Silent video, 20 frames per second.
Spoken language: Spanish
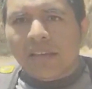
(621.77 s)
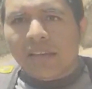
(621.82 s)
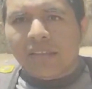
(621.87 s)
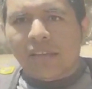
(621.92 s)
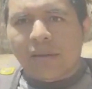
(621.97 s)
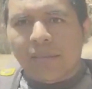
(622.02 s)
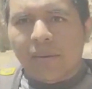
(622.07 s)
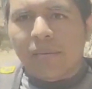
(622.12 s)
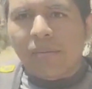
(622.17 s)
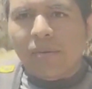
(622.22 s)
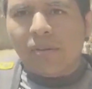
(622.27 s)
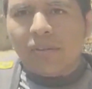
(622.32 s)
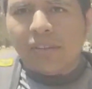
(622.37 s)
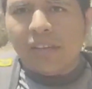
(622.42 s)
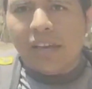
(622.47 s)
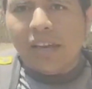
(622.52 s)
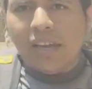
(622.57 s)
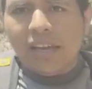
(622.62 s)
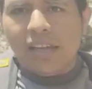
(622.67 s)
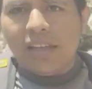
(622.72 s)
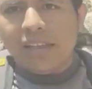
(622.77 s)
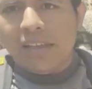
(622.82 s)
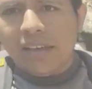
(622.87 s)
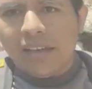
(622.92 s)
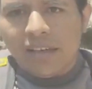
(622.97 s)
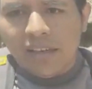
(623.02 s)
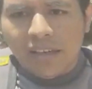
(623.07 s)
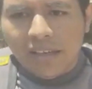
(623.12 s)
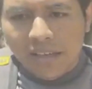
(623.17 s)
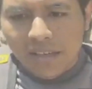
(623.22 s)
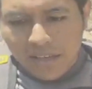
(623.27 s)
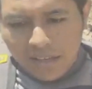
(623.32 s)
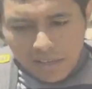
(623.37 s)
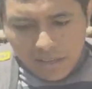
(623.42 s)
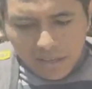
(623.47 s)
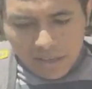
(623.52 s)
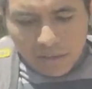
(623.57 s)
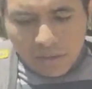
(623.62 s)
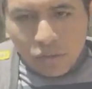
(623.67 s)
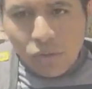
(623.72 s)
sabemos que
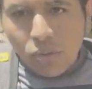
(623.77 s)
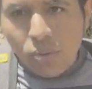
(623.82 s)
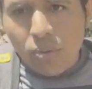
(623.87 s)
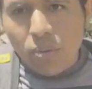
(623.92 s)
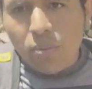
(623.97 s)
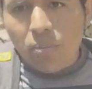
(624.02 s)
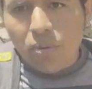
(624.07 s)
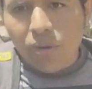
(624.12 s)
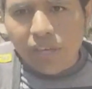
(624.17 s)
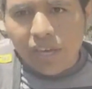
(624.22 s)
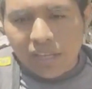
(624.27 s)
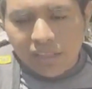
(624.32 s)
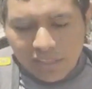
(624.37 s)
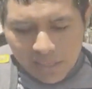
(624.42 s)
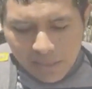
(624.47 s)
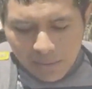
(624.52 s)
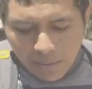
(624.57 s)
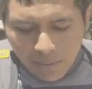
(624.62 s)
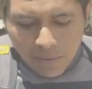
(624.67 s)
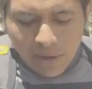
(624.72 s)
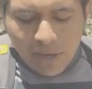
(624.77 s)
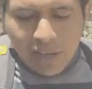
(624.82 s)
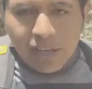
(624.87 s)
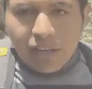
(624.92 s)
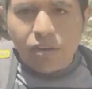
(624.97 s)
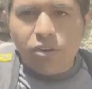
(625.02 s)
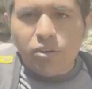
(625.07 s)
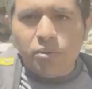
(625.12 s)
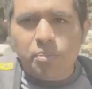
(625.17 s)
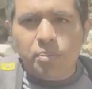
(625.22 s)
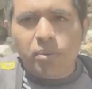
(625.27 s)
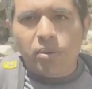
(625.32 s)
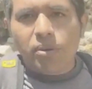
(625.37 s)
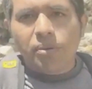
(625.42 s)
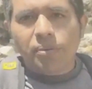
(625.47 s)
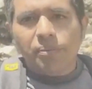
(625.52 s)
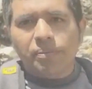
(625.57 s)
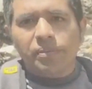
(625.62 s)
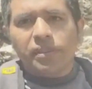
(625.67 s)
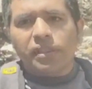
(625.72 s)
estuvo muy activo el
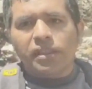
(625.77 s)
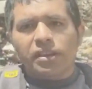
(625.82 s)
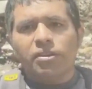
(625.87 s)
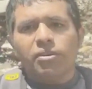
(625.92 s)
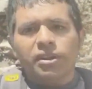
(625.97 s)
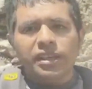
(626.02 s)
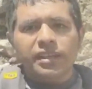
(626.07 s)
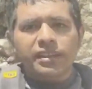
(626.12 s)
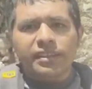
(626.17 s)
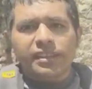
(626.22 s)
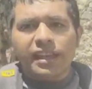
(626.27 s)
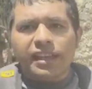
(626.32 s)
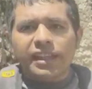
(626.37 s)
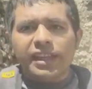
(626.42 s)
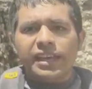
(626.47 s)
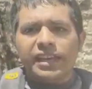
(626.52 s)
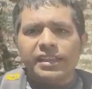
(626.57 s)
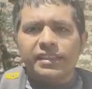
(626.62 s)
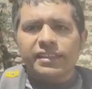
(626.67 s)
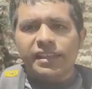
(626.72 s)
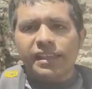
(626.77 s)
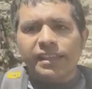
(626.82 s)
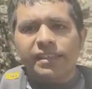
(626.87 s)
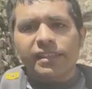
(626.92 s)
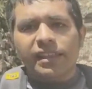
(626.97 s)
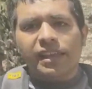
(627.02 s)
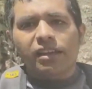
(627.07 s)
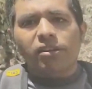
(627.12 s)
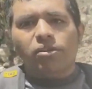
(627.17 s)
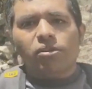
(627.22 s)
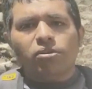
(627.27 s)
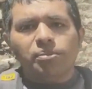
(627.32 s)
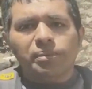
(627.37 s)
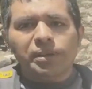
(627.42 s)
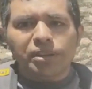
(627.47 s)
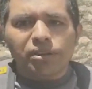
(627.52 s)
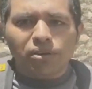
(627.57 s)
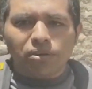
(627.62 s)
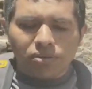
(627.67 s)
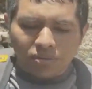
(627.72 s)
grupo terrorista de Sendero
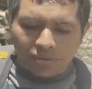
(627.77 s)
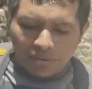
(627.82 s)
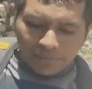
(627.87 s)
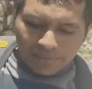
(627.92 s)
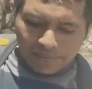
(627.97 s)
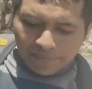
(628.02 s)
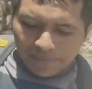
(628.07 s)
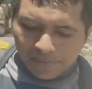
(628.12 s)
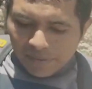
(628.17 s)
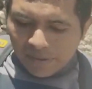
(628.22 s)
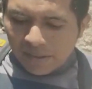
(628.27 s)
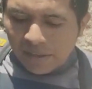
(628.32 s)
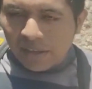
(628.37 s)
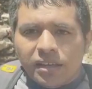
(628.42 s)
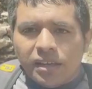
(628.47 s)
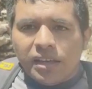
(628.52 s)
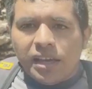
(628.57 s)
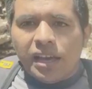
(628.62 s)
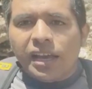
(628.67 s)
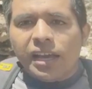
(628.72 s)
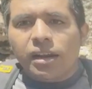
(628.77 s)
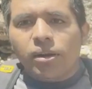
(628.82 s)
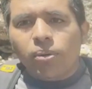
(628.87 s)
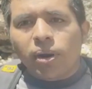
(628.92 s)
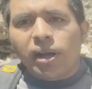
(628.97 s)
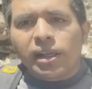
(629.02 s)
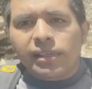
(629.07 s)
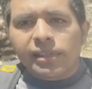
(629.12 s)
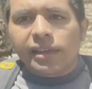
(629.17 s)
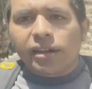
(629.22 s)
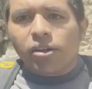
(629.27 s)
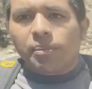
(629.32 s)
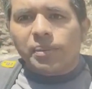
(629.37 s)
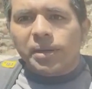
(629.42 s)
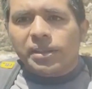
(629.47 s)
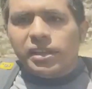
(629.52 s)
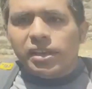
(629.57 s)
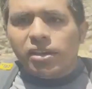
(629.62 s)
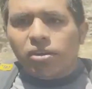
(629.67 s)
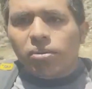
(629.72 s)
Luminoso, en el cual se
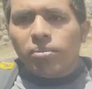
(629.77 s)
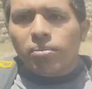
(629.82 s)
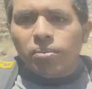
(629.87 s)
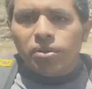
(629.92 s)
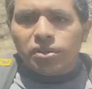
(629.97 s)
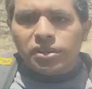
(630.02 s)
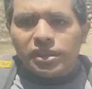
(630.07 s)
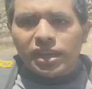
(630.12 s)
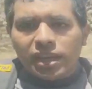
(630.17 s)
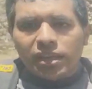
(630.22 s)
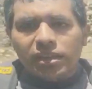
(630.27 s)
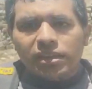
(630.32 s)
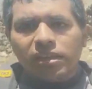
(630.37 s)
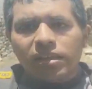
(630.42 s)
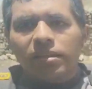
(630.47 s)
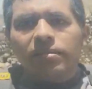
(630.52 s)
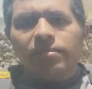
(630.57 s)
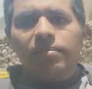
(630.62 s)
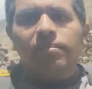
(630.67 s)
cometieron muchas